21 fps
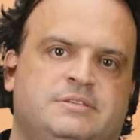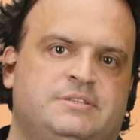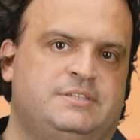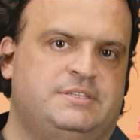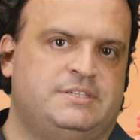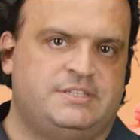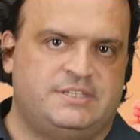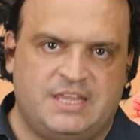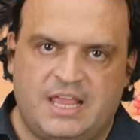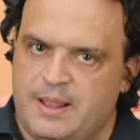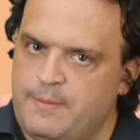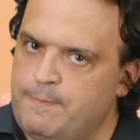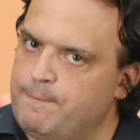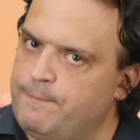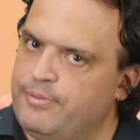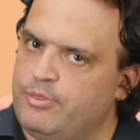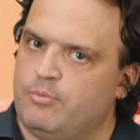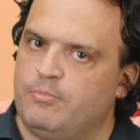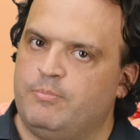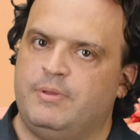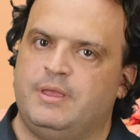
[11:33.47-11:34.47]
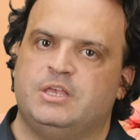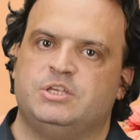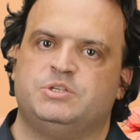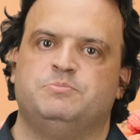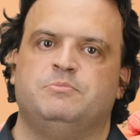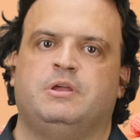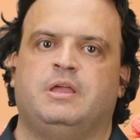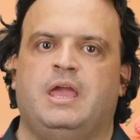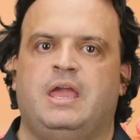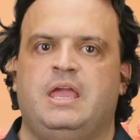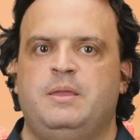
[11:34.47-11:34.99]
sempre o
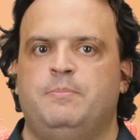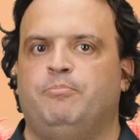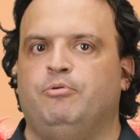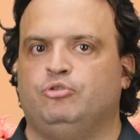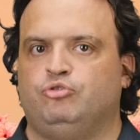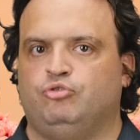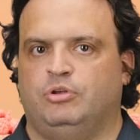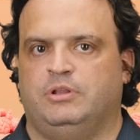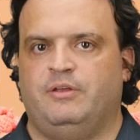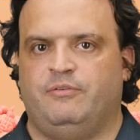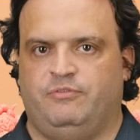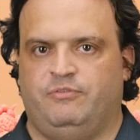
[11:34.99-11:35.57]
mesmo QI por toda a